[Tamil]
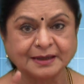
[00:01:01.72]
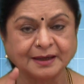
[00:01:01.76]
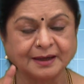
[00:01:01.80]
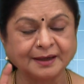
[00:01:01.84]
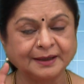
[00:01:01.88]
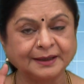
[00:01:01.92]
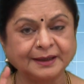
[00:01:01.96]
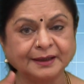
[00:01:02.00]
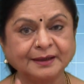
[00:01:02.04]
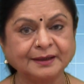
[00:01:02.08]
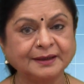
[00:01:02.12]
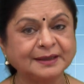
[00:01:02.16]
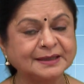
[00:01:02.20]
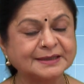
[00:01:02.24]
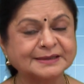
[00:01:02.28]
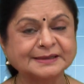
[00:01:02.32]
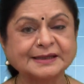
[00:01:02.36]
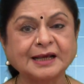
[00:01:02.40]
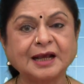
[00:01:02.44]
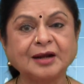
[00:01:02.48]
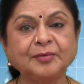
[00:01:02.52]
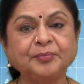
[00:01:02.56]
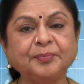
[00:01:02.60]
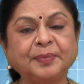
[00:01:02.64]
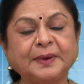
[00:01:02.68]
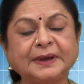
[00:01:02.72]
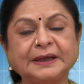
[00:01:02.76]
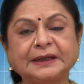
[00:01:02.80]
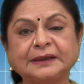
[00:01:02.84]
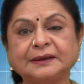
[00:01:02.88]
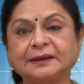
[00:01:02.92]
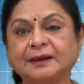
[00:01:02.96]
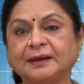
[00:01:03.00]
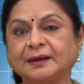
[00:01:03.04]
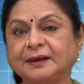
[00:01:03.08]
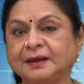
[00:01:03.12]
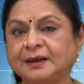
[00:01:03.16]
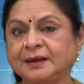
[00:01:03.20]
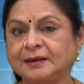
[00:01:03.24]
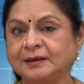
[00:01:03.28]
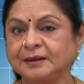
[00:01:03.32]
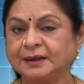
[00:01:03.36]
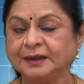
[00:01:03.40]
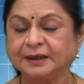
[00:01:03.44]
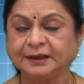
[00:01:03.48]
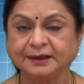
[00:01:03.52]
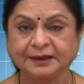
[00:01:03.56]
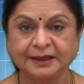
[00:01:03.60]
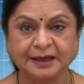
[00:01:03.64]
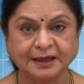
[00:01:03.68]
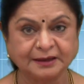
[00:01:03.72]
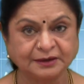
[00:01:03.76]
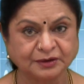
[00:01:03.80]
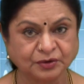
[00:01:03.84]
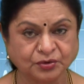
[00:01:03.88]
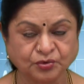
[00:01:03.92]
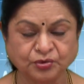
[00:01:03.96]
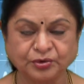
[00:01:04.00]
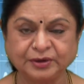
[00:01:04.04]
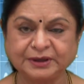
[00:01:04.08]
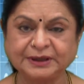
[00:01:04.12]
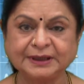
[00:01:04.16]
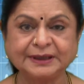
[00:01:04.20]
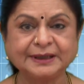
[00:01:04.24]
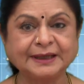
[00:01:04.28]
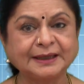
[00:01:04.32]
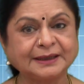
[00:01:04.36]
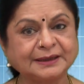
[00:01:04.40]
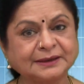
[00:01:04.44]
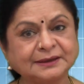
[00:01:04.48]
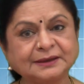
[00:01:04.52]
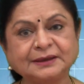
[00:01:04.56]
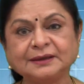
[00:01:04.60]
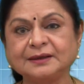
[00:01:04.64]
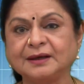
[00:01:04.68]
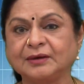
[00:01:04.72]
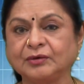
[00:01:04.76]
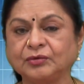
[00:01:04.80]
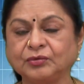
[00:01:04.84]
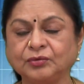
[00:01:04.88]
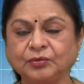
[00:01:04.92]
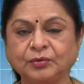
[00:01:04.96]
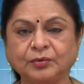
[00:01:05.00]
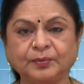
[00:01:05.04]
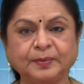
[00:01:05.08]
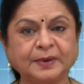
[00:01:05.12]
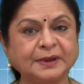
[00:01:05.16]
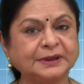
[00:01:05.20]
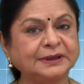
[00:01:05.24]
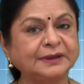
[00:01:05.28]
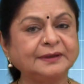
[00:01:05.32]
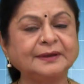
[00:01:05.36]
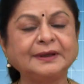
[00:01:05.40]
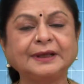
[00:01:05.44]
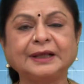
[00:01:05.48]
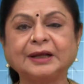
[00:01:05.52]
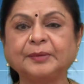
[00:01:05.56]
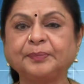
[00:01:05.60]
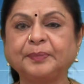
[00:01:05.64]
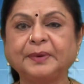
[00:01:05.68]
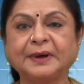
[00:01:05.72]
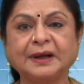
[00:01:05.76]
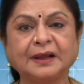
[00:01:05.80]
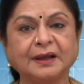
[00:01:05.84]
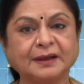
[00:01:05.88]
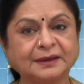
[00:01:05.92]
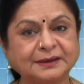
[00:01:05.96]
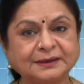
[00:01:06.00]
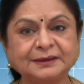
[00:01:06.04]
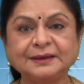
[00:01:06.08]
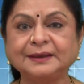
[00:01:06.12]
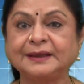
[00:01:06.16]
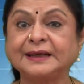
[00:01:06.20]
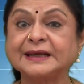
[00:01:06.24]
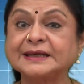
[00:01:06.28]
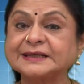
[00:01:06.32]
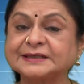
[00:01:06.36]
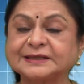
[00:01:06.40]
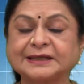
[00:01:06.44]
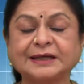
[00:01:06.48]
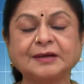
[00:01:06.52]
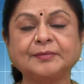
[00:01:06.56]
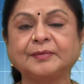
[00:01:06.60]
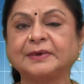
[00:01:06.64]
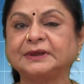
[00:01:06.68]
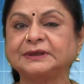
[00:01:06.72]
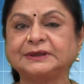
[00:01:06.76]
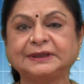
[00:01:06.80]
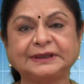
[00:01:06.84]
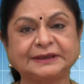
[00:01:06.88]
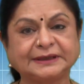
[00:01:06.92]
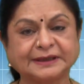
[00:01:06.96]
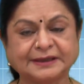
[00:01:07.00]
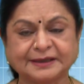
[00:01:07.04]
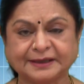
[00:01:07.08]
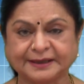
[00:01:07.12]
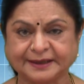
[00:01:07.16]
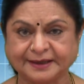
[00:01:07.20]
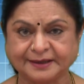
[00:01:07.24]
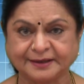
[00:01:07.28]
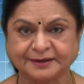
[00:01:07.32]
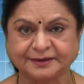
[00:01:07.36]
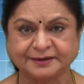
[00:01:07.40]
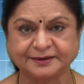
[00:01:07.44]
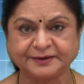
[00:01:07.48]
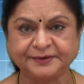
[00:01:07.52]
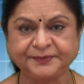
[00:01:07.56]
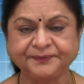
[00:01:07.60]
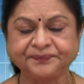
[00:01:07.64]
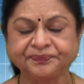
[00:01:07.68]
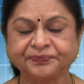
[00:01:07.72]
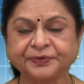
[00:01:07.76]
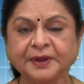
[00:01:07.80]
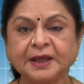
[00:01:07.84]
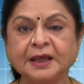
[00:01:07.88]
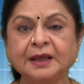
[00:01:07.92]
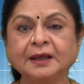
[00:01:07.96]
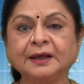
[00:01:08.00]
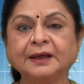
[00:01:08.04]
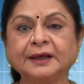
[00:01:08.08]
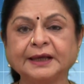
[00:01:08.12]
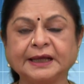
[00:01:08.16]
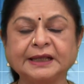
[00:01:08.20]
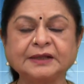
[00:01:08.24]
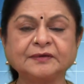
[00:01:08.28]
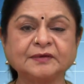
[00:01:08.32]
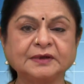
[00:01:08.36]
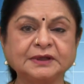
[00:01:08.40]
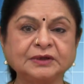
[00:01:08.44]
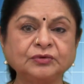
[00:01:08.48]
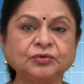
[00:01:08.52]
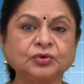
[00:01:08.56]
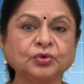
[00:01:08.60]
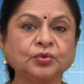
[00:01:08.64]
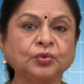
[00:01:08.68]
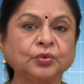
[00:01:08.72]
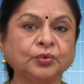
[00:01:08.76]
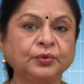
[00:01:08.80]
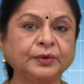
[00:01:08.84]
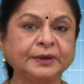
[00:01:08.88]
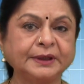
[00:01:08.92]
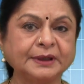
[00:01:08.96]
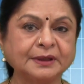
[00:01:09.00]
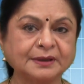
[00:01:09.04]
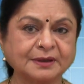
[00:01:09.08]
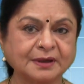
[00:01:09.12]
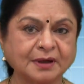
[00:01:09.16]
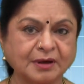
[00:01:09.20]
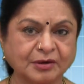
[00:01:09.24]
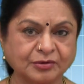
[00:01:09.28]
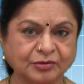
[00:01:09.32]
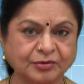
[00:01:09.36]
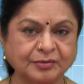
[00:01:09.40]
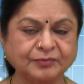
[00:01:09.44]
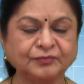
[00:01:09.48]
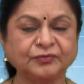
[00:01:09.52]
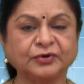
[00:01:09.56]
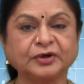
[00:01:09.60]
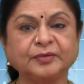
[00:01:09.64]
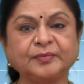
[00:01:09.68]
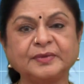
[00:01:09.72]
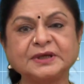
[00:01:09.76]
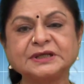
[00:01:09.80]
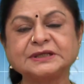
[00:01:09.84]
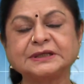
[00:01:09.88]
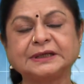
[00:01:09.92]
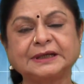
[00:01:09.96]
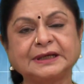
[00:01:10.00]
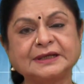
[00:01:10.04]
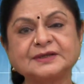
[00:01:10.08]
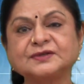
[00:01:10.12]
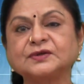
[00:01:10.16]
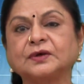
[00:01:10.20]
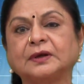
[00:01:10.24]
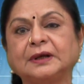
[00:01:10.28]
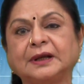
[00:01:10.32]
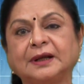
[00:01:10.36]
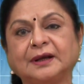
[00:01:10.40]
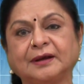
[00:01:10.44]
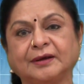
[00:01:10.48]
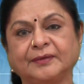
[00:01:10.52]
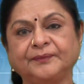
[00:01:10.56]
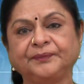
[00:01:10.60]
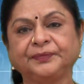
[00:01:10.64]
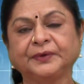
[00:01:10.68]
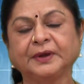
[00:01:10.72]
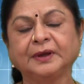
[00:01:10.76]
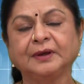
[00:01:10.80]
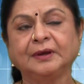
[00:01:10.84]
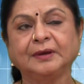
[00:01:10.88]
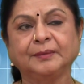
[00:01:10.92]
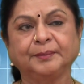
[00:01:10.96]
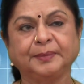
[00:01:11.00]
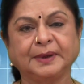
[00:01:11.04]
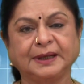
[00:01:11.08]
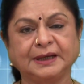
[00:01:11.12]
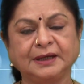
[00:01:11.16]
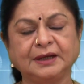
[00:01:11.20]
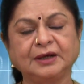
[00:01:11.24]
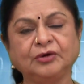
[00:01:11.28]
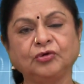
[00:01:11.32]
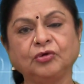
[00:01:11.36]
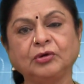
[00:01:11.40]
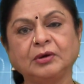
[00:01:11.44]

அடிக்கடி ஸ்கேன் பண்ணுறதுனால அந்த குழந்தைக்கு எந்த உபாதையும் ஏற்படாது எக்ஸ்ரே மாதிரி இது கிடையாது இது வந்து ஒரு உயிர் காக்கும் ஒரு மிஷின்னே சொல்லலாம் பல